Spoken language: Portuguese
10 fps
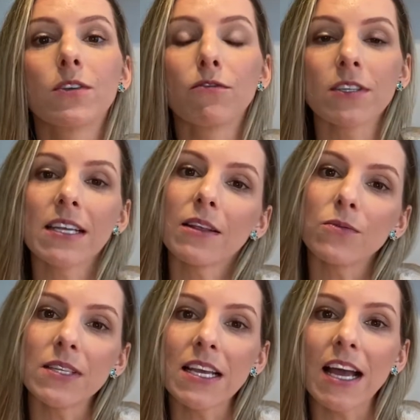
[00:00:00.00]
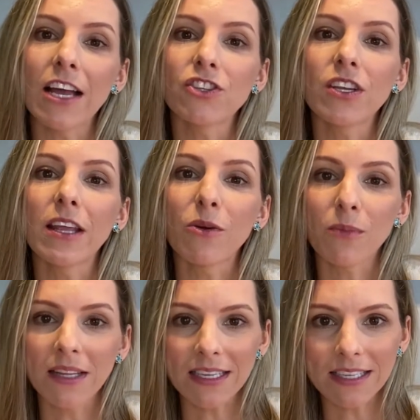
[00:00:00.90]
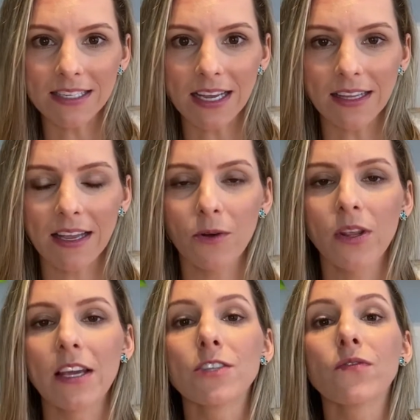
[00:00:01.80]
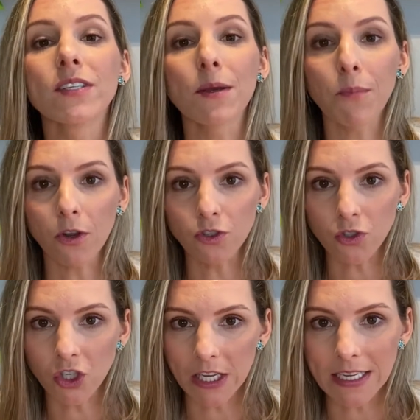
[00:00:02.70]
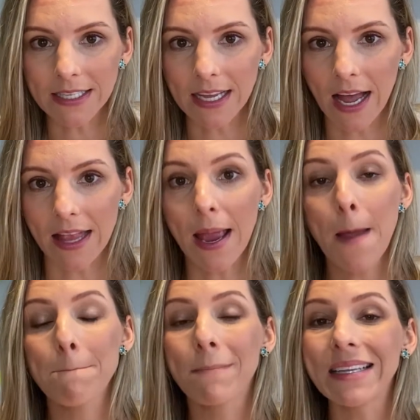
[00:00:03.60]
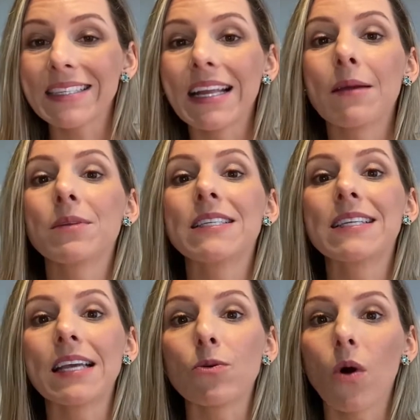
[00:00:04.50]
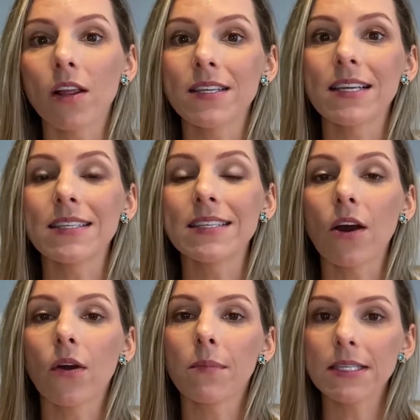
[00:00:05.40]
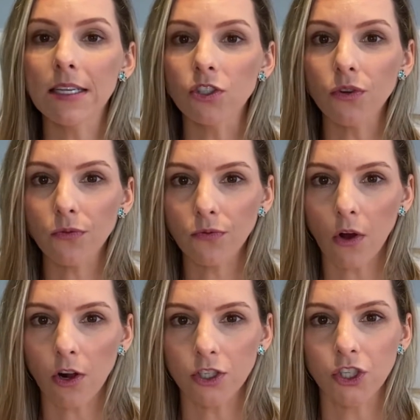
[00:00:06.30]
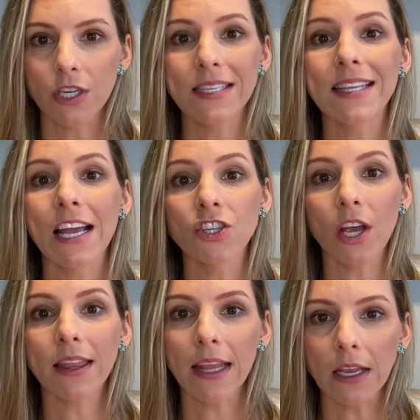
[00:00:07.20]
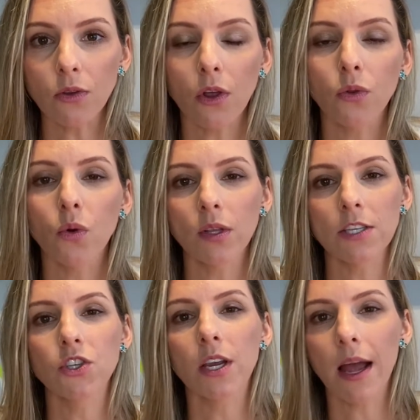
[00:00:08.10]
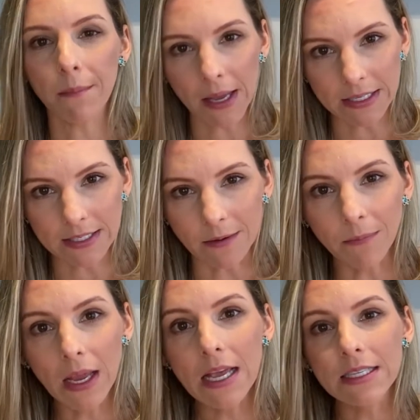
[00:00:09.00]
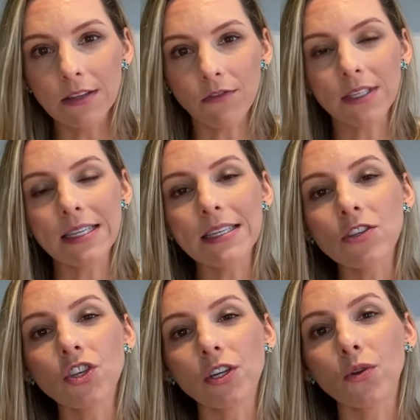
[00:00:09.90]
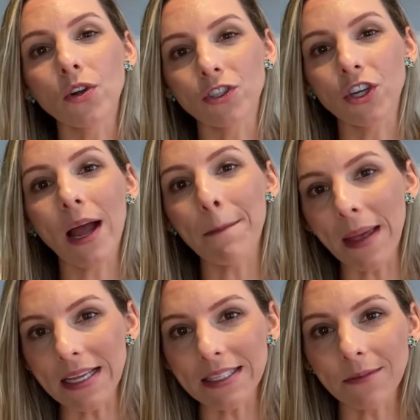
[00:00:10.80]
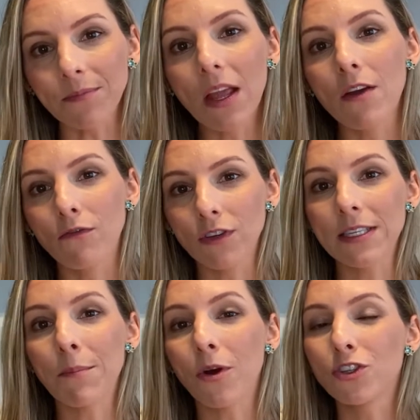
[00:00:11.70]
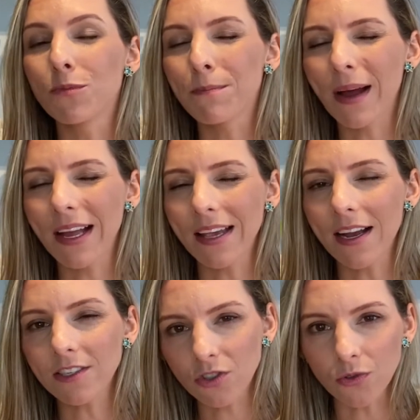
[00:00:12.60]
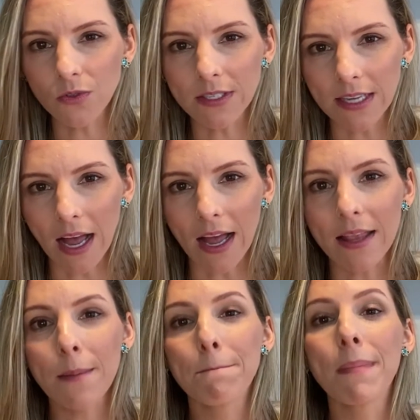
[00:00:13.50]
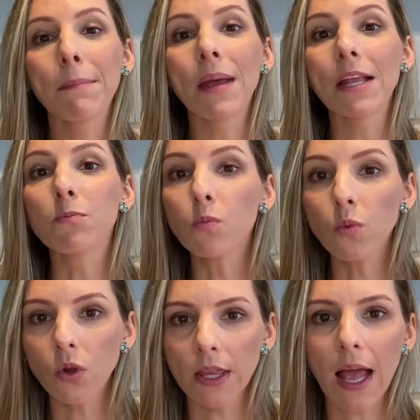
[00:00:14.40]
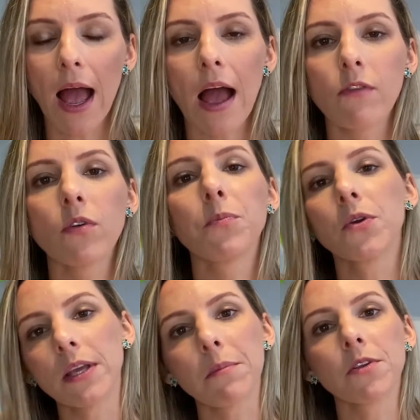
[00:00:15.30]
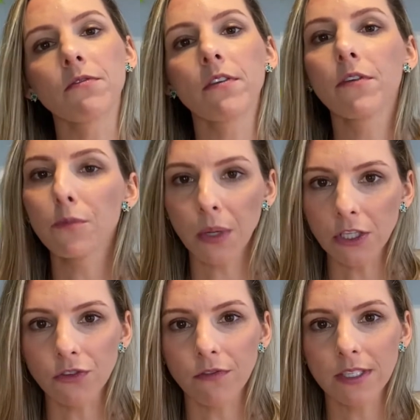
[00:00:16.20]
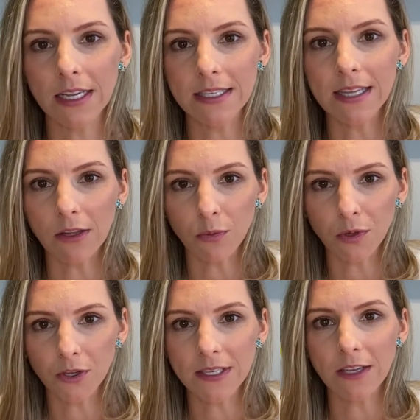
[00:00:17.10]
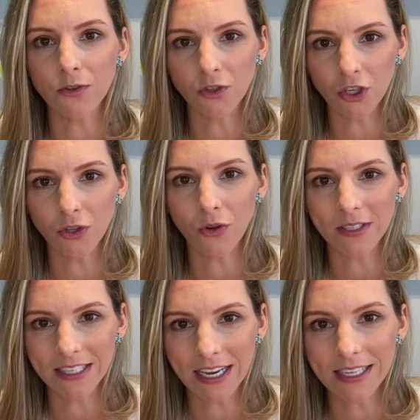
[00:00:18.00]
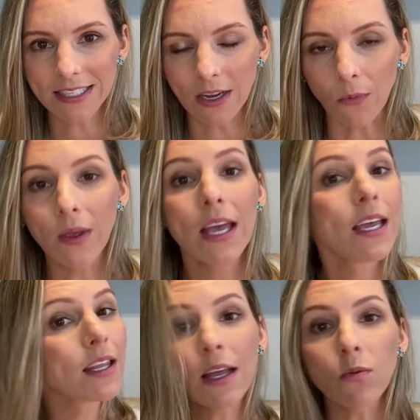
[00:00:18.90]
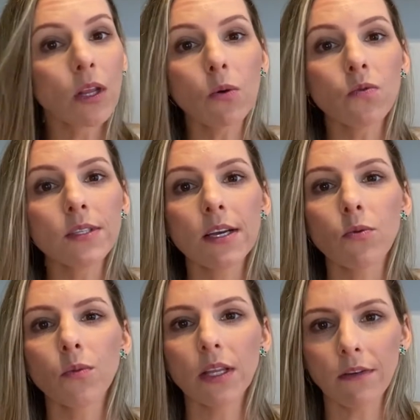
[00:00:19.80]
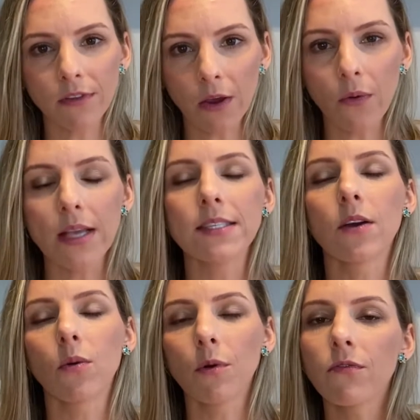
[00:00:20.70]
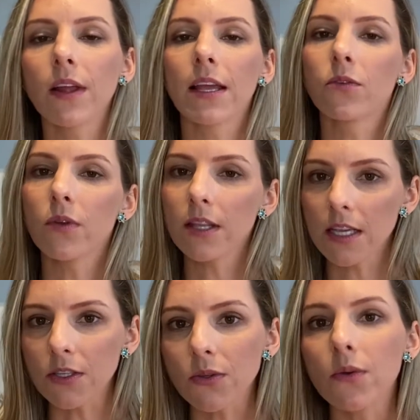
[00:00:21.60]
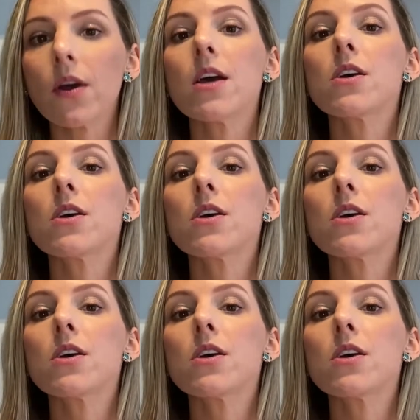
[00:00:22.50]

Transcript: se você não se encaixa em nenhuma dessas categorias, você pode utilizar, mas lembre-se que o óleo essencial é bastante forte, esteja atento a dores de cabeça. Se você sentir dor de cabeça, você pode parar de usar, beber muita água, porque provavelmente você está num processo de intoxicação. Então, não use com muita frequência, como eu falei no início,